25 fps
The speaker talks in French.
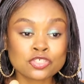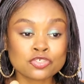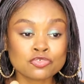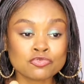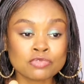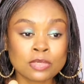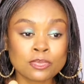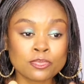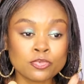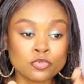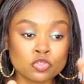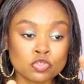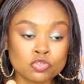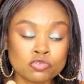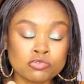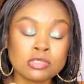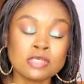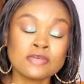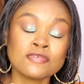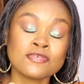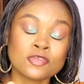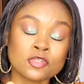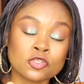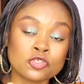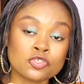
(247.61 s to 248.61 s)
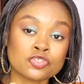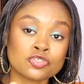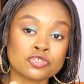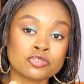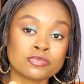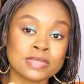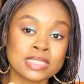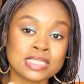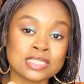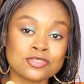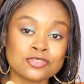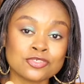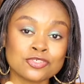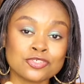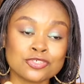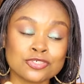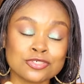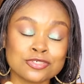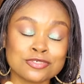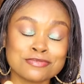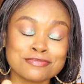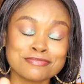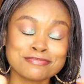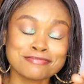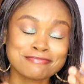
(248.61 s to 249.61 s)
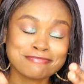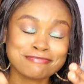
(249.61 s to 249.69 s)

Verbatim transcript: je dois plus suivre le chemin de Dieu